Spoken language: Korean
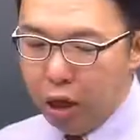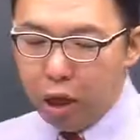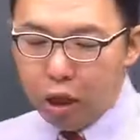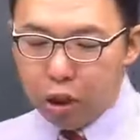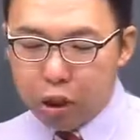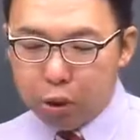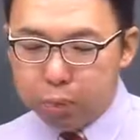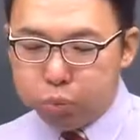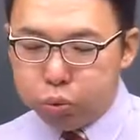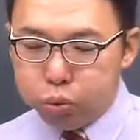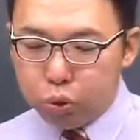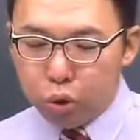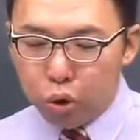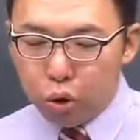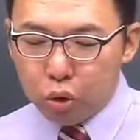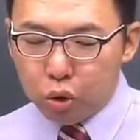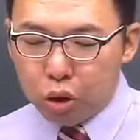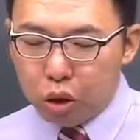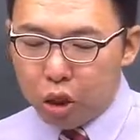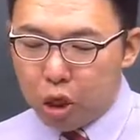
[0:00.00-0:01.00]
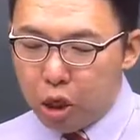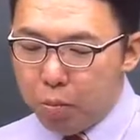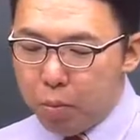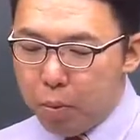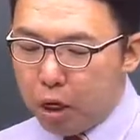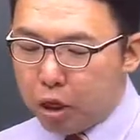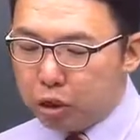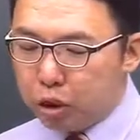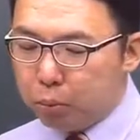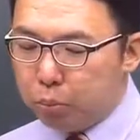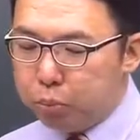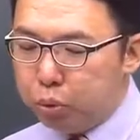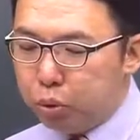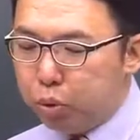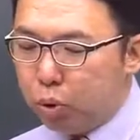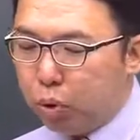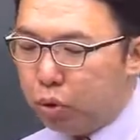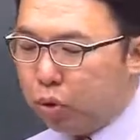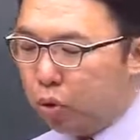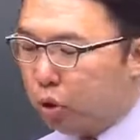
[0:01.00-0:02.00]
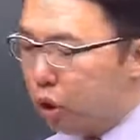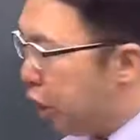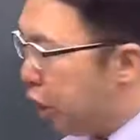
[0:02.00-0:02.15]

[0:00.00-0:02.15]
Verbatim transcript: 지금 부동률 얼마고 해서 부동률이